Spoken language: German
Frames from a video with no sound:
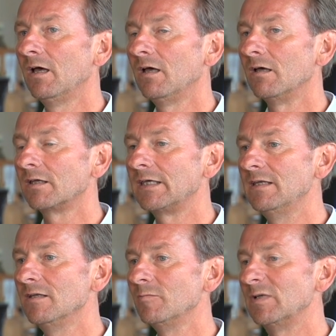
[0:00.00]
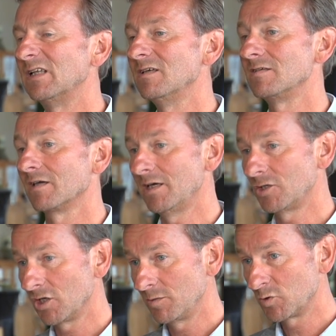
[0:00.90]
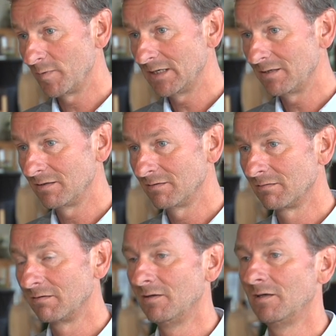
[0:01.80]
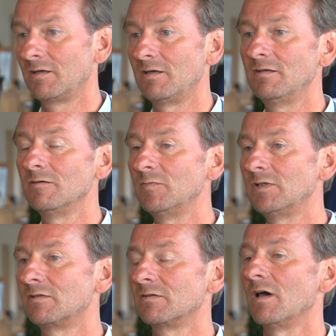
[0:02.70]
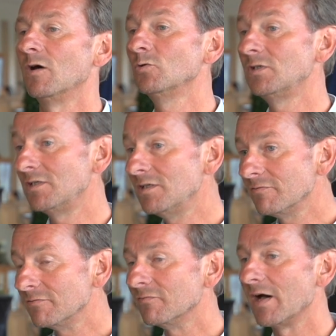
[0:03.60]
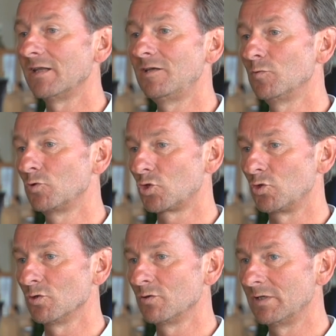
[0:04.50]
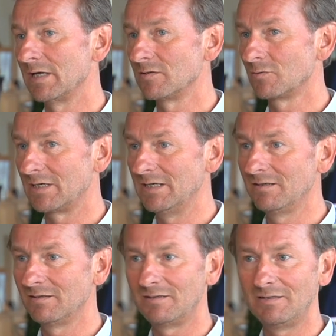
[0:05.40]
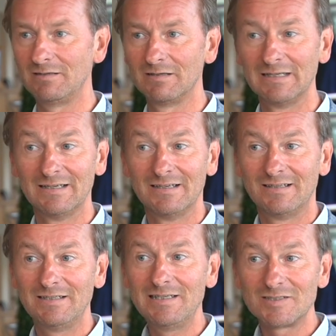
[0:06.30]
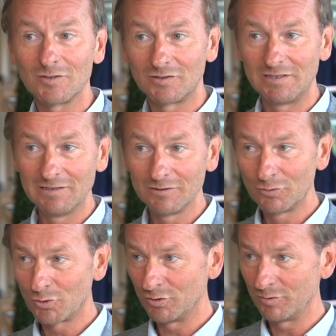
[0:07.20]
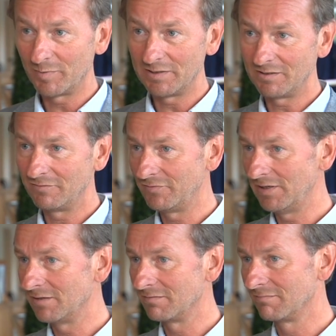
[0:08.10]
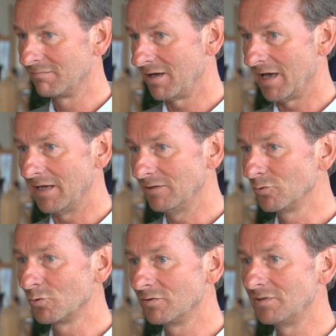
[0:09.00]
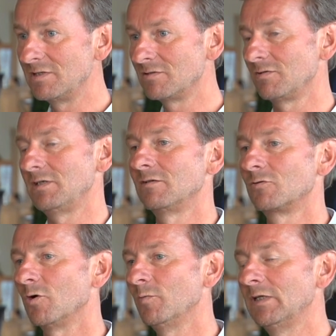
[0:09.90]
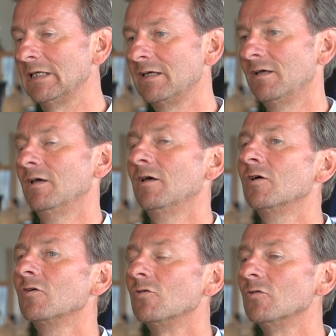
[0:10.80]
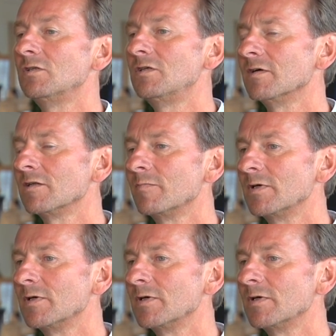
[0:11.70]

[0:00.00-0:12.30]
Äh, Kinder mit Leserechtschreibschwäche, Kinder mit auditiven Wahrnehmungsstörungen, also Kinder, die nicht sortieren können bei den vielen Eindrücken, die zu ihnen kommen. Und die werden